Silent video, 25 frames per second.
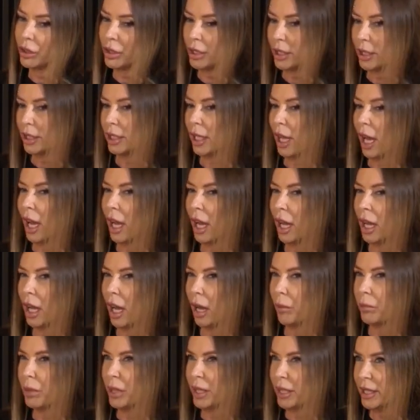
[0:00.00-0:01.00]
за
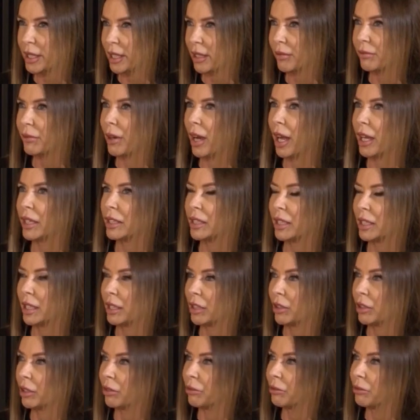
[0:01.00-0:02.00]

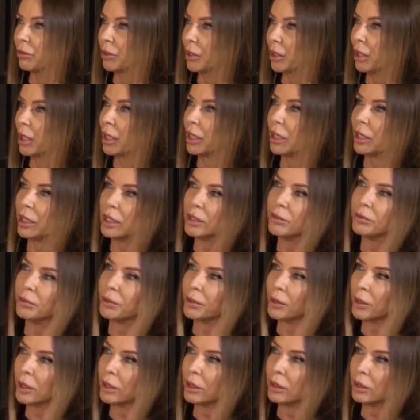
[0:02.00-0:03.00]
образование в
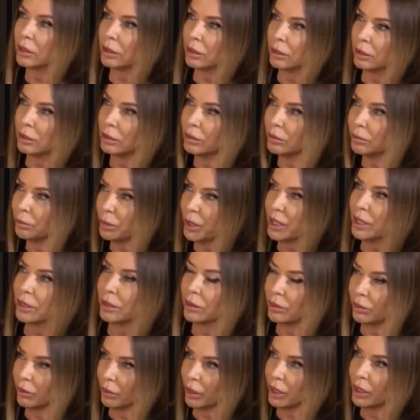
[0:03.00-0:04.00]
инфо, э,
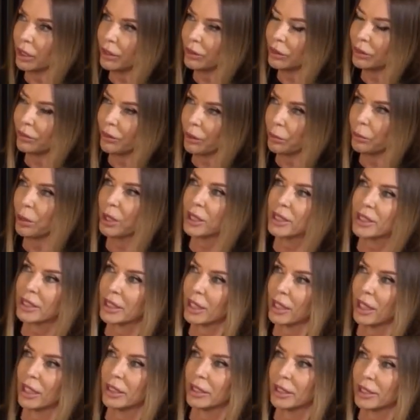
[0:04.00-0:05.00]
э,
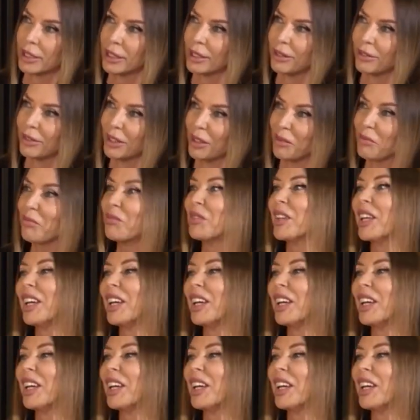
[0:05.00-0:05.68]
инфопространстве.